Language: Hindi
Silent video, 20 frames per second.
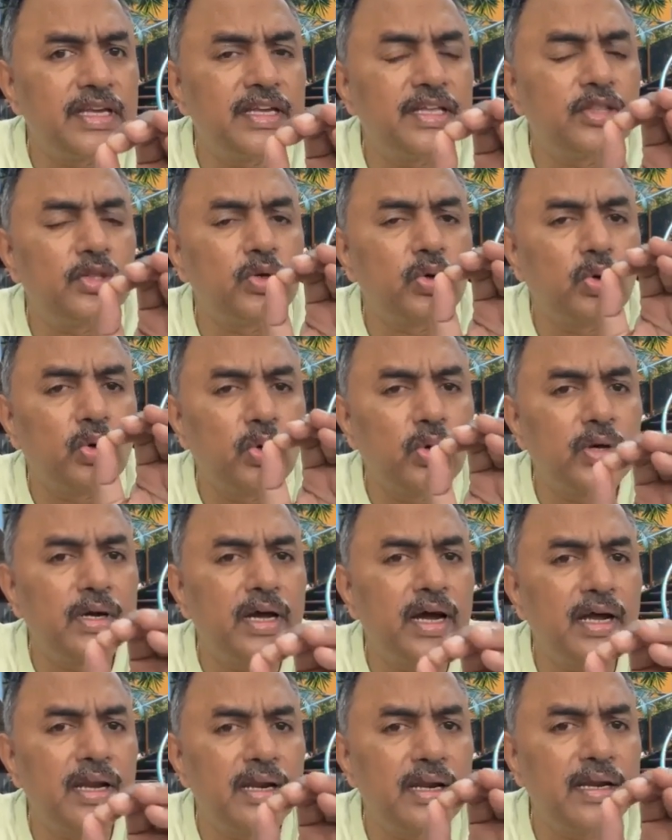से धो
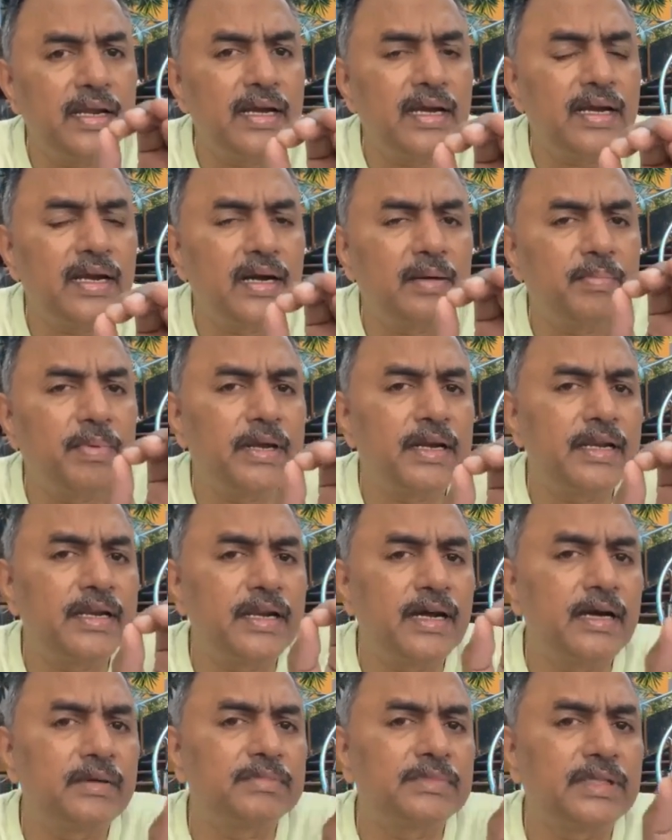डालने का
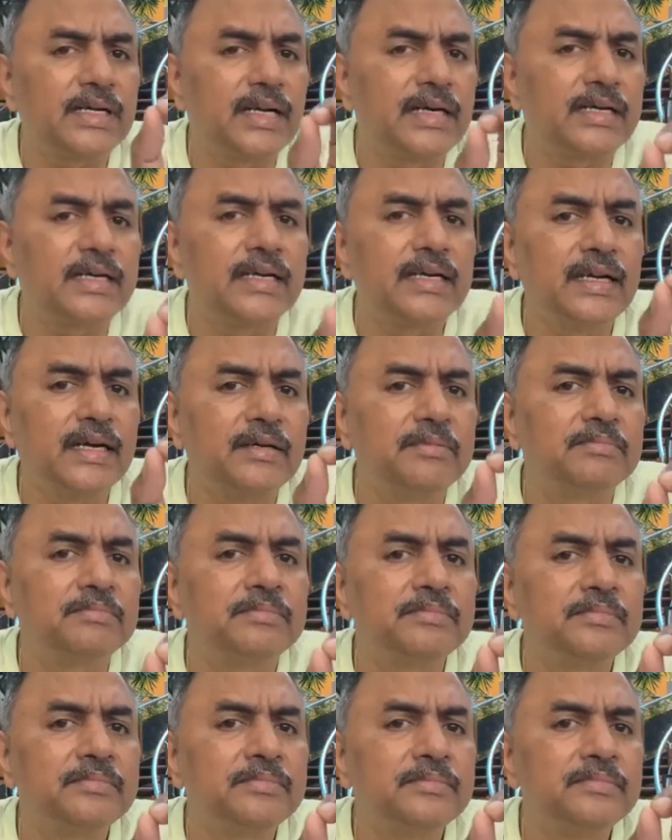परिणाम था कि हम
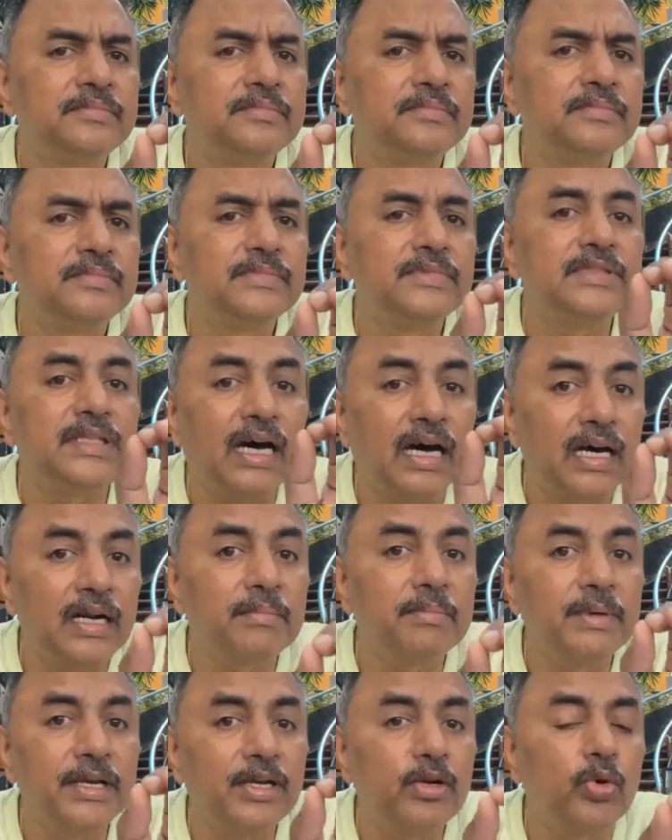
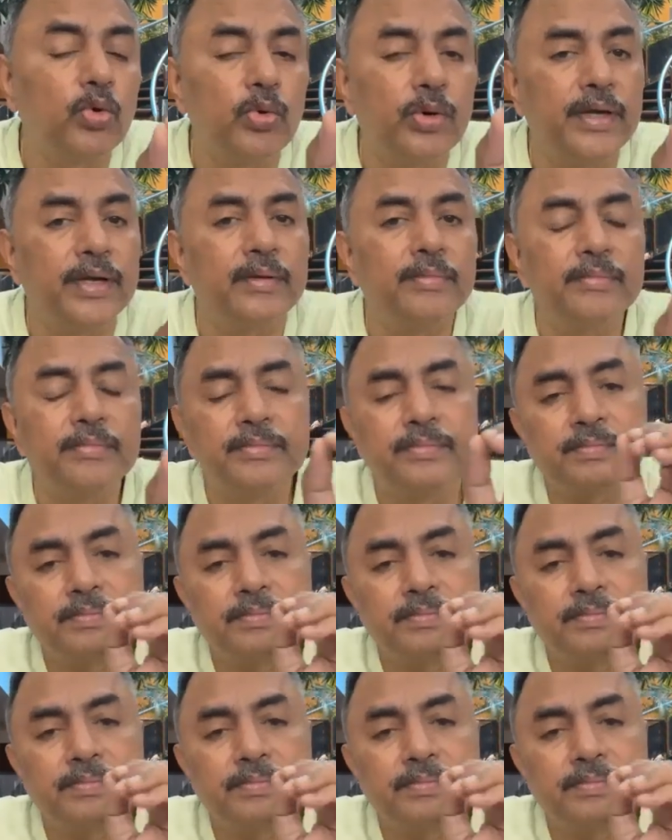धार्मिक हुए